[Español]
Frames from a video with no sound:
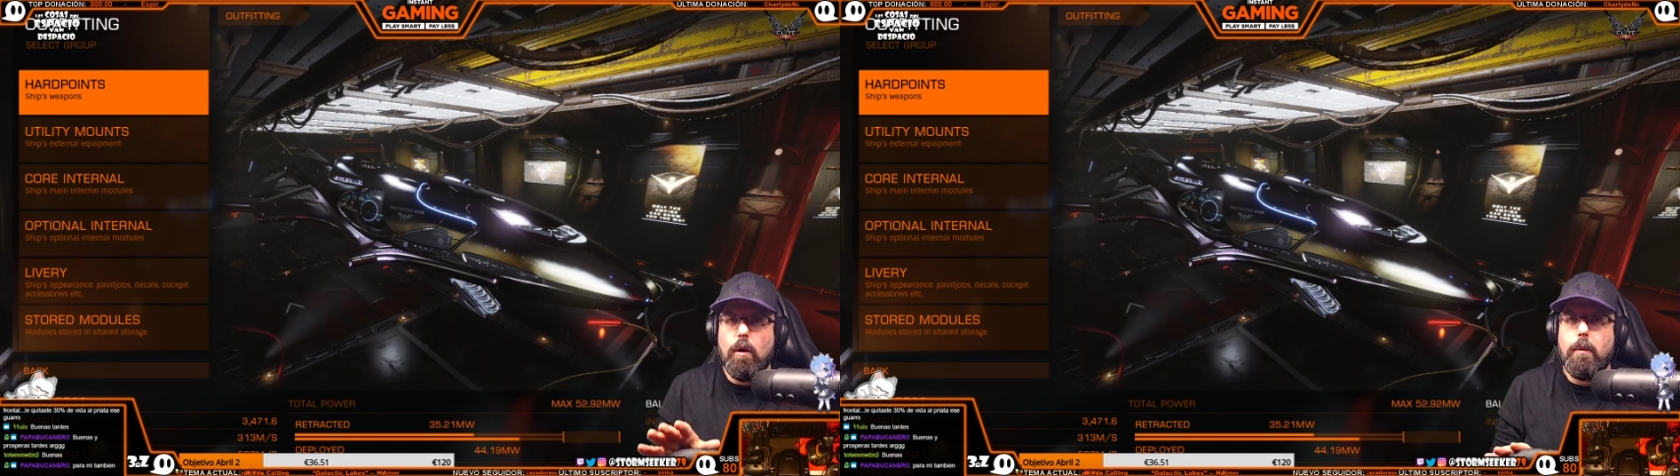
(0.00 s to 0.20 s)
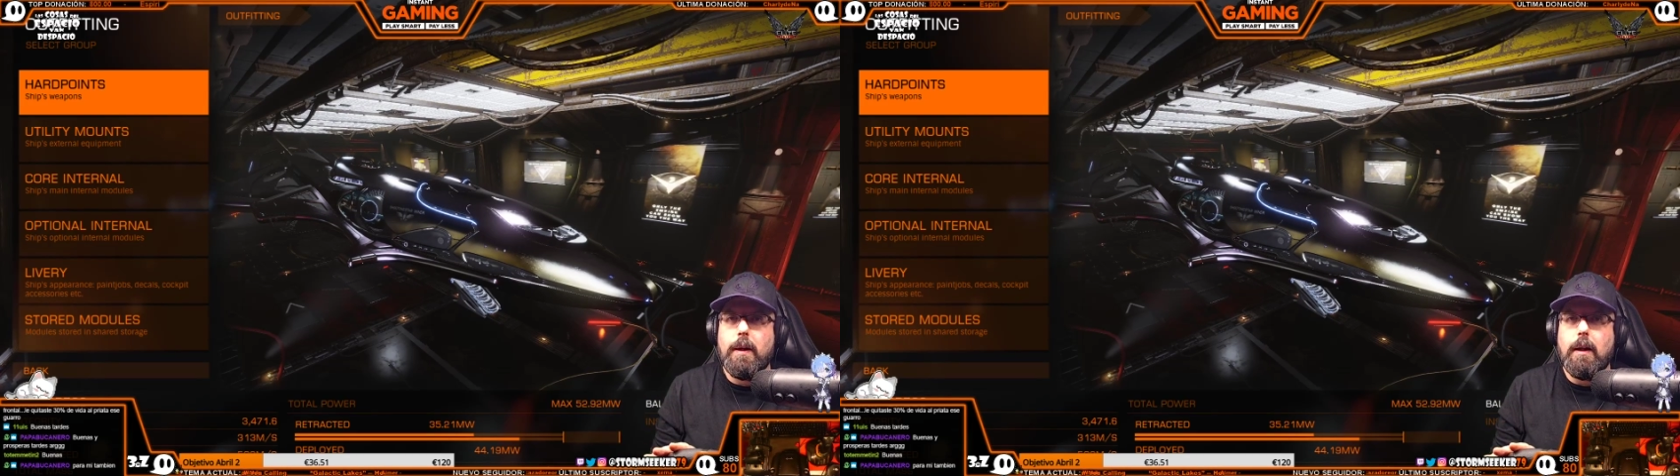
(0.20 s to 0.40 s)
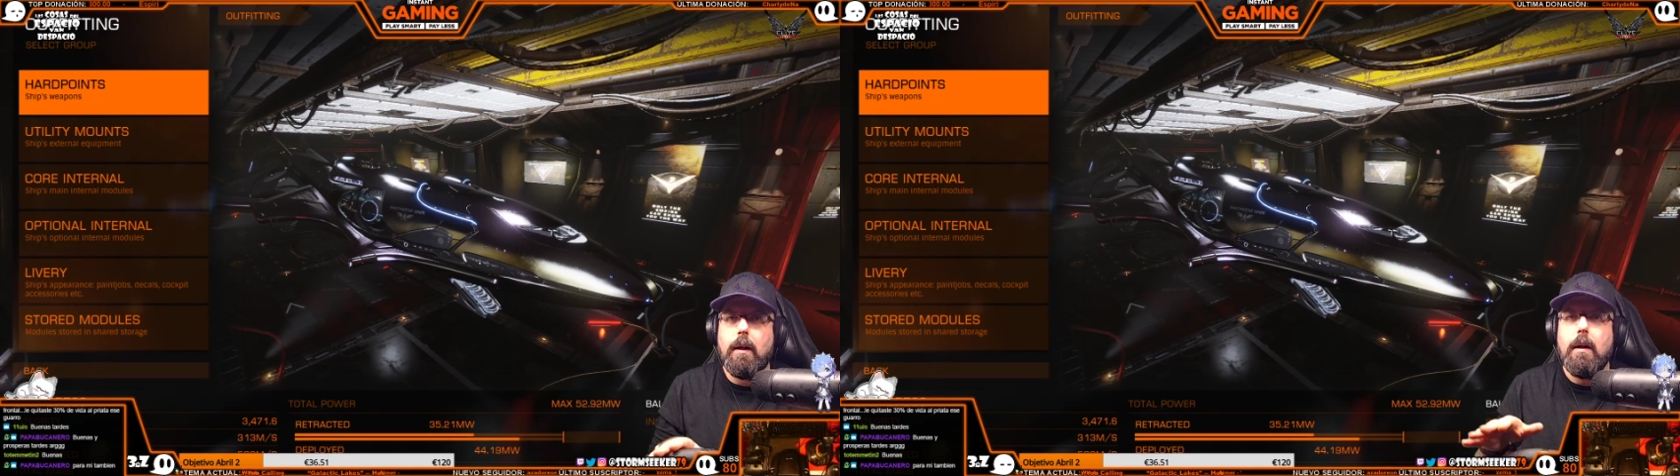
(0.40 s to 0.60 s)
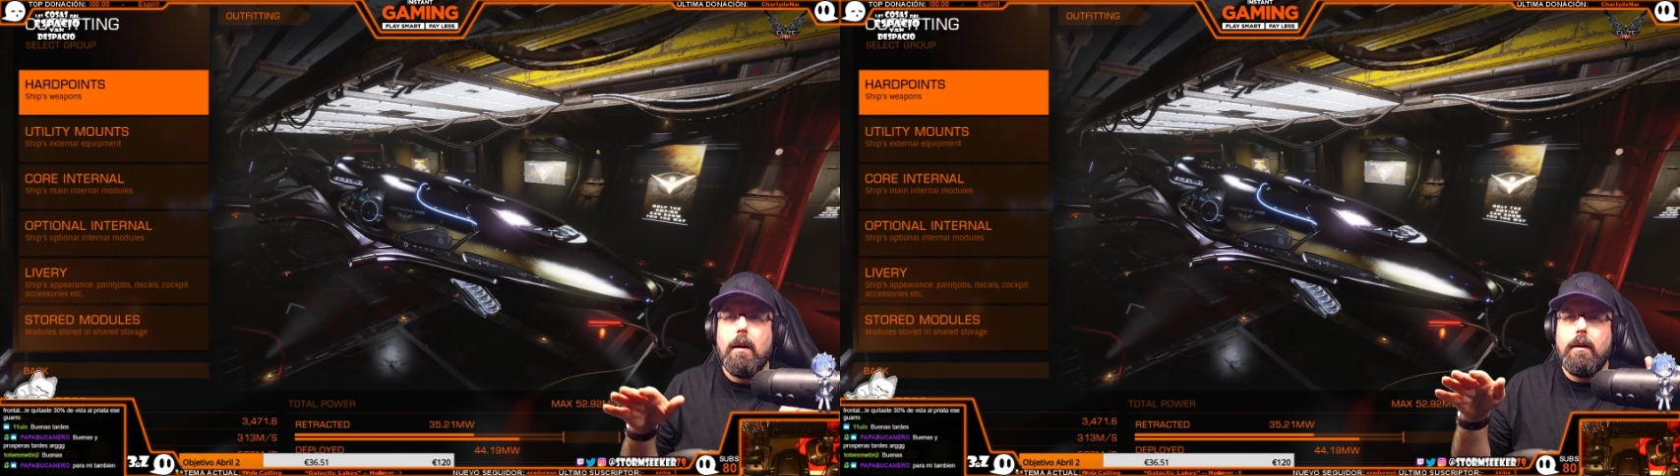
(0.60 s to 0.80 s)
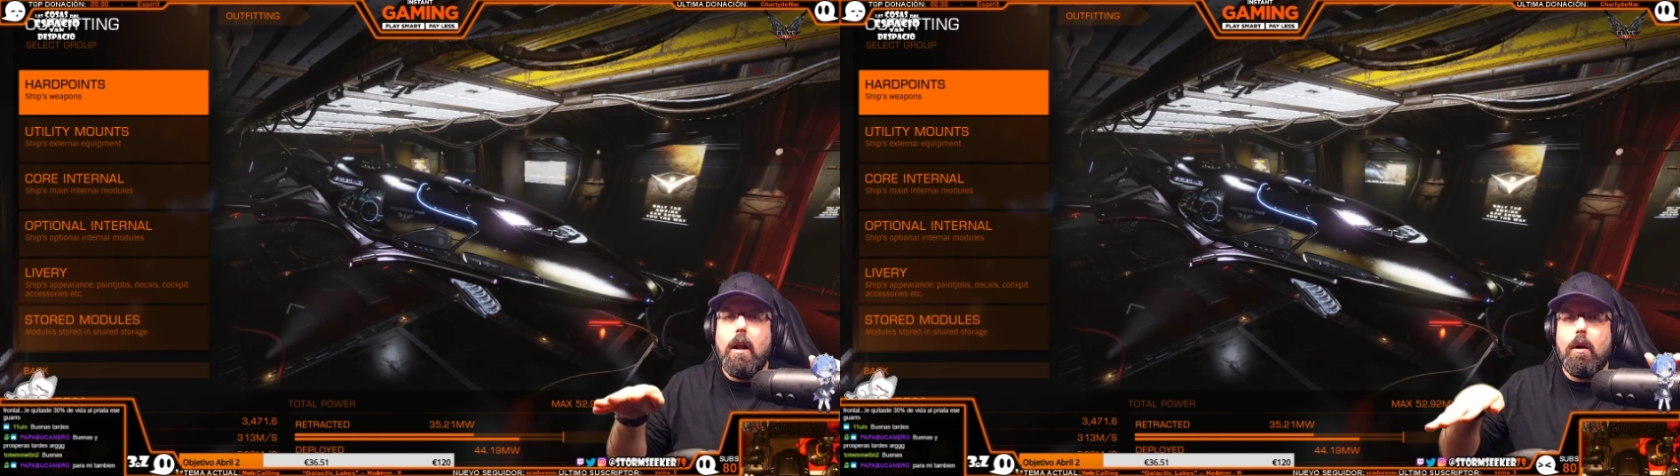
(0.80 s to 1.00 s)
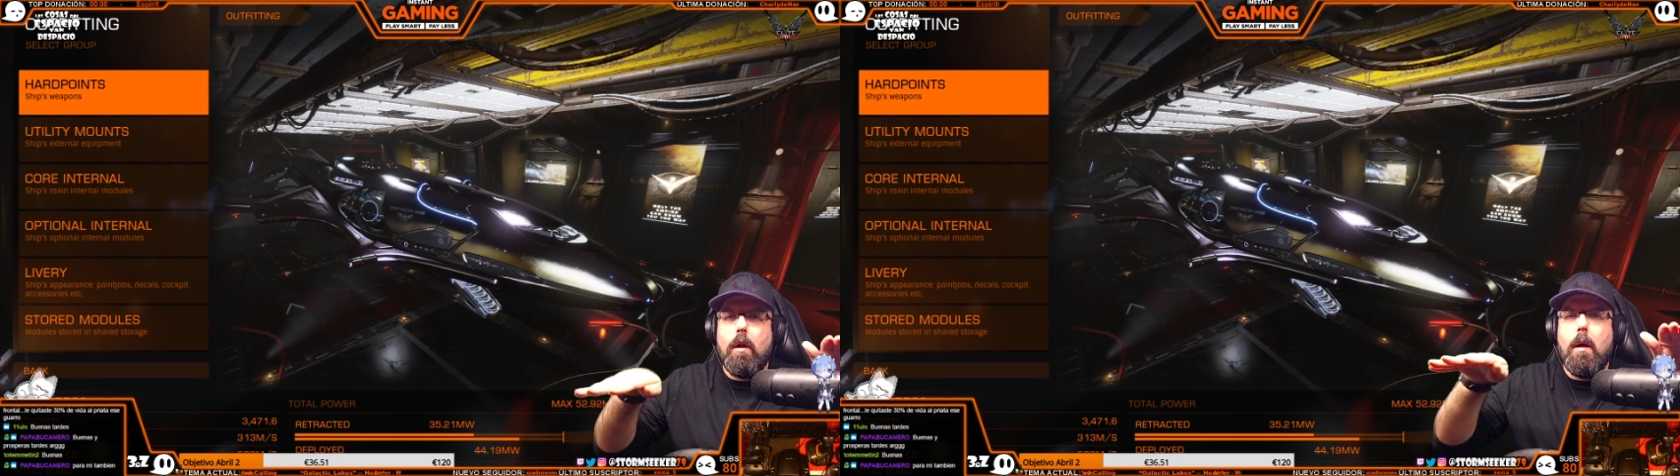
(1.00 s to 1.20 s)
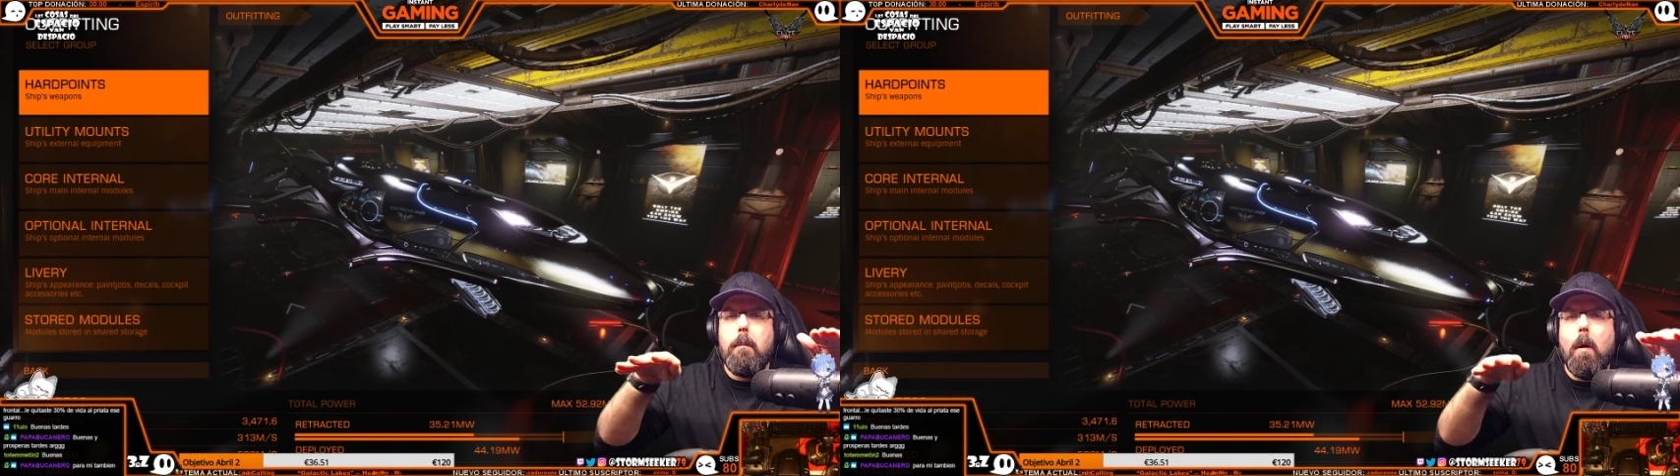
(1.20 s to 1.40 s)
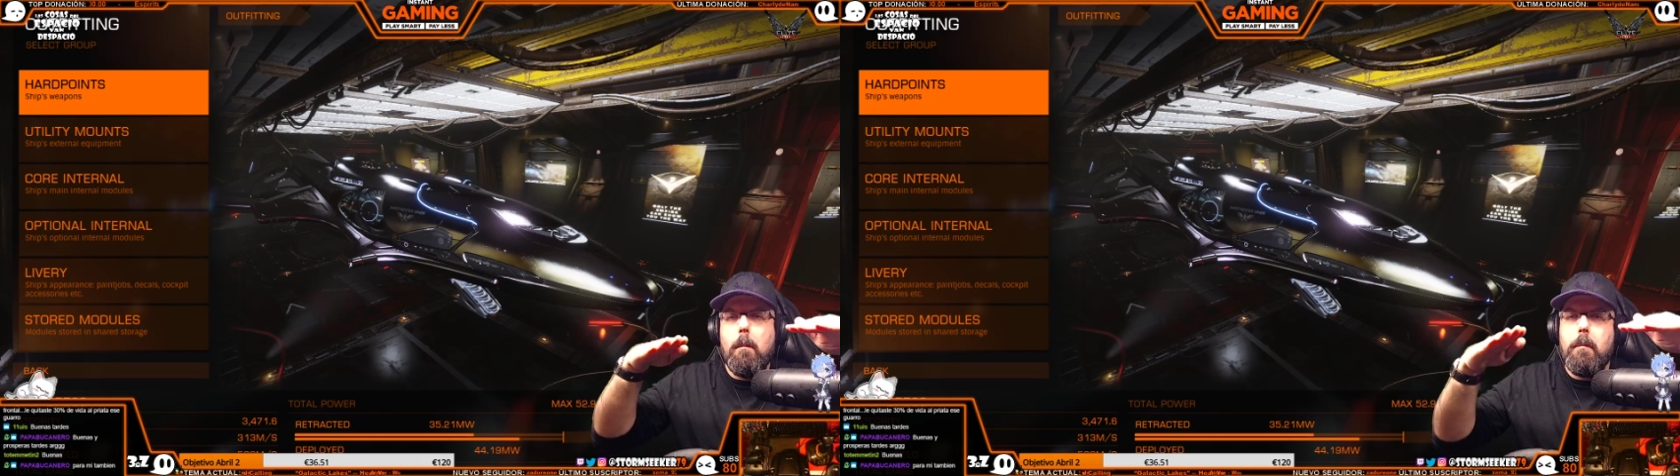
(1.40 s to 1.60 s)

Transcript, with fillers: Corbeta. Del rollo de pom,